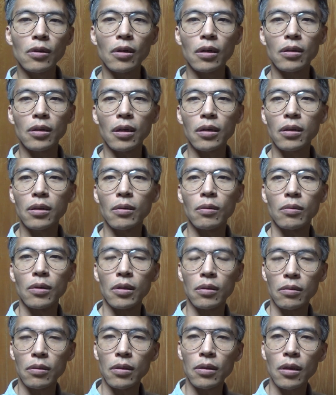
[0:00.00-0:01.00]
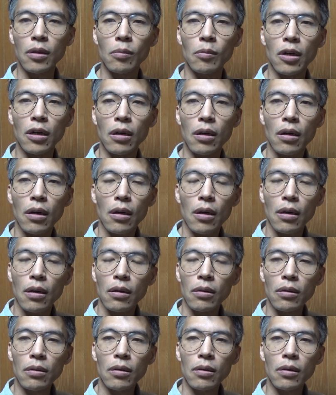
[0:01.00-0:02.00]
ぐらい経ってるんですかね今。
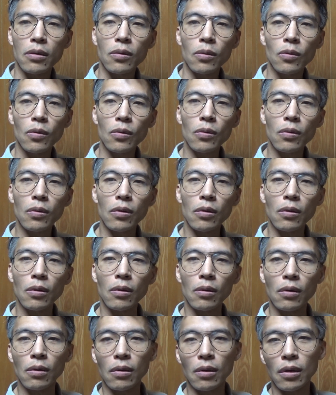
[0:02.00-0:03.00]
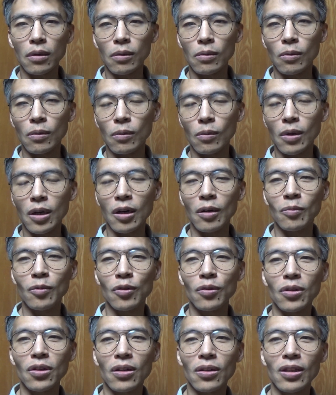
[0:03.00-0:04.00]
だからその頃あの若
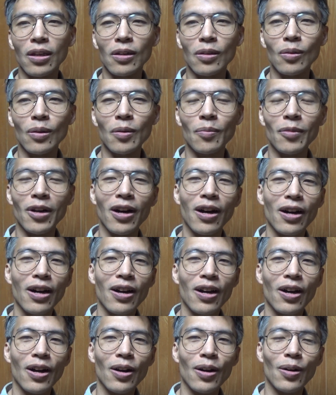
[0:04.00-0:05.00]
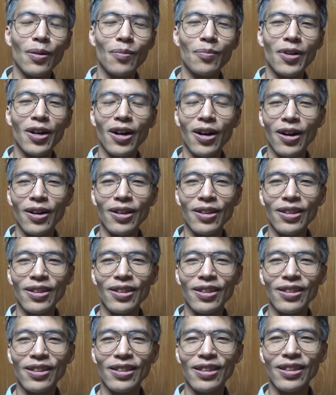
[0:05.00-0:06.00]
者だった人がまああまあ
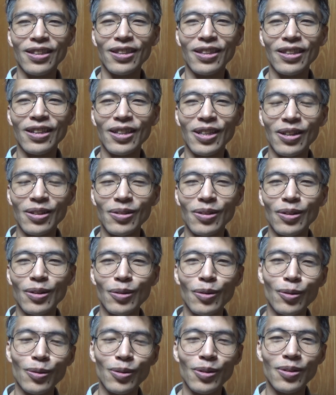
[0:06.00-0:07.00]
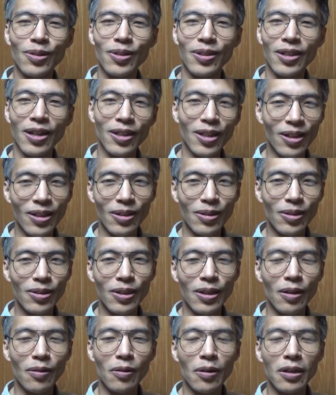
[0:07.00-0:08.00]
60歳70
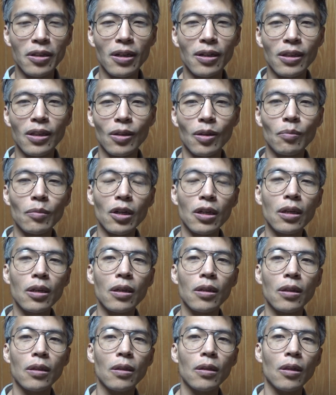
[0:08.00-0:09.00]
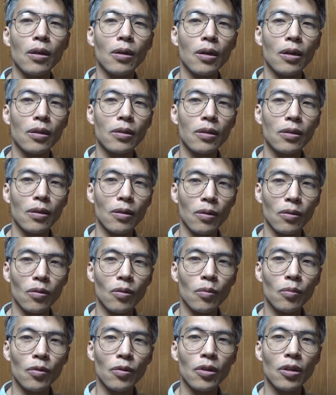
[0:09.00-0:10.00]
歳ぐらいになってて、まあ、生きてらっしゃる
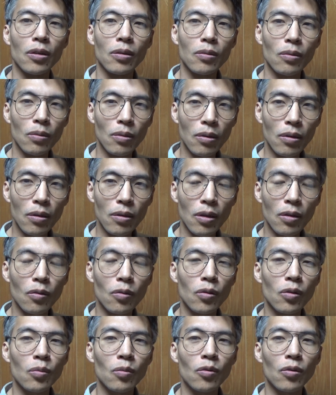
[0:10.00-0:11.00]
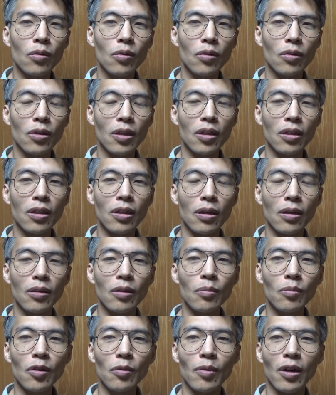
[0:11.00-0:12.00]
と思うんですよねで子供だった
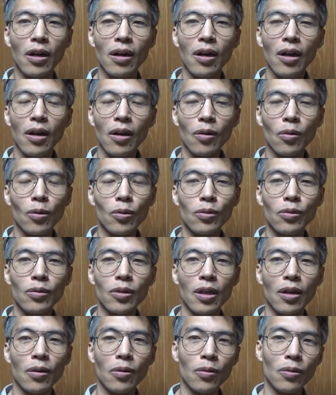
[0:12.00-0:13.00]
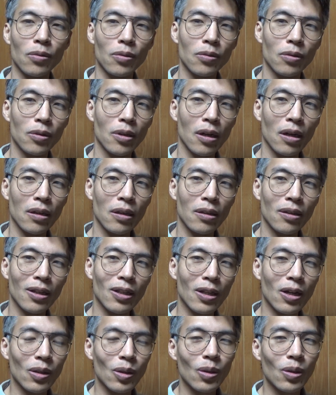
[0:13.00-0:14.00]
人もまあ50代60代
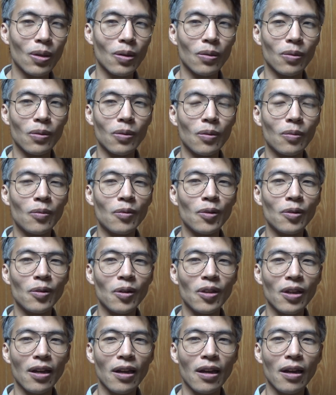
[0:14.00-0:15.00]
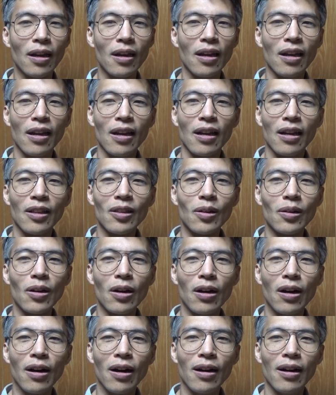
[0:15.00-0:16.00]
になってると思うのでだか
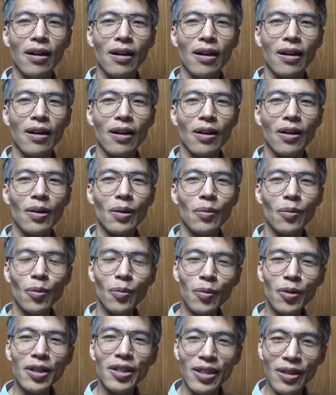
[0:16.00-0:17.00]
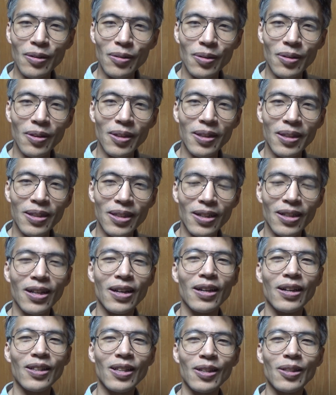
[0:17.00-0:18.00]
ら覚えてるんじゃな
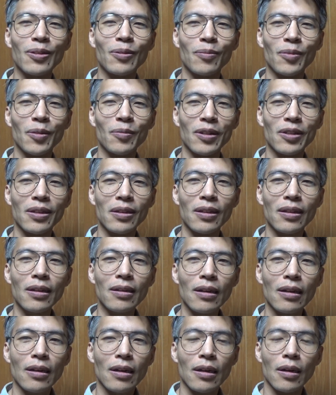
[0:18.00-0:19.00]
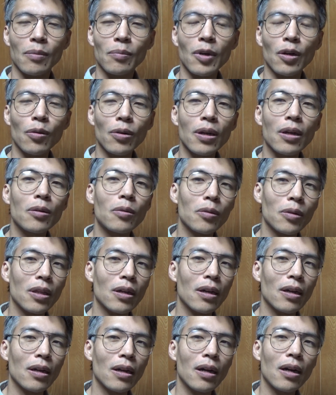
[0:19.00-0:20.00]
いかなと思います。で、まあ、親子
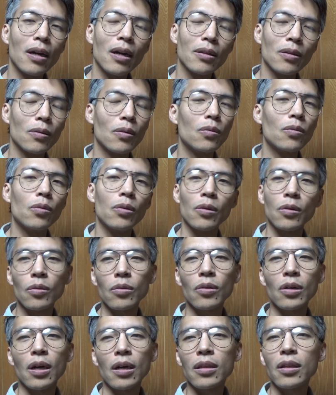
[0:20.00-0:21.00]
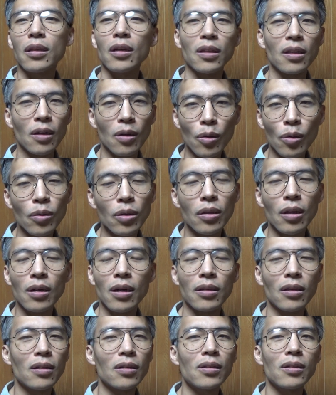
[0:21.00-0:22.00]
であのこういうことがあったんだよって
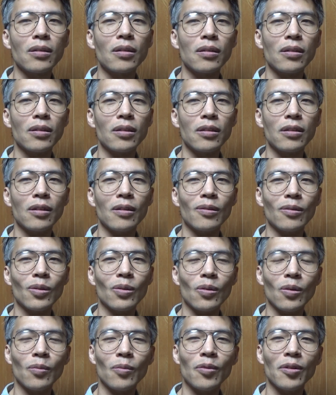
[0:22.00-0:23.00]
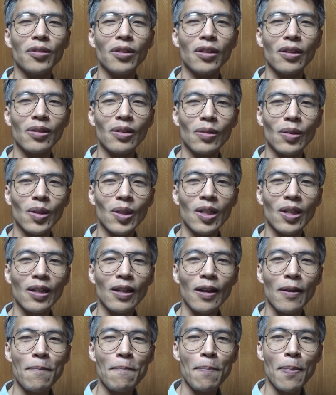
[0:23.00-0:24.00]
話したりしてると思うんですよ
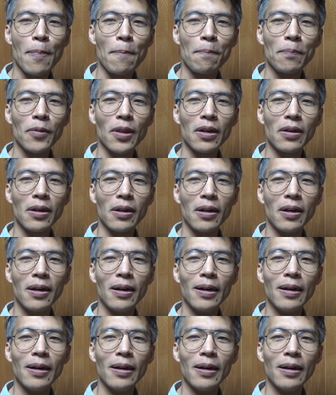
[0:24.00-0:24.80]
ね。だか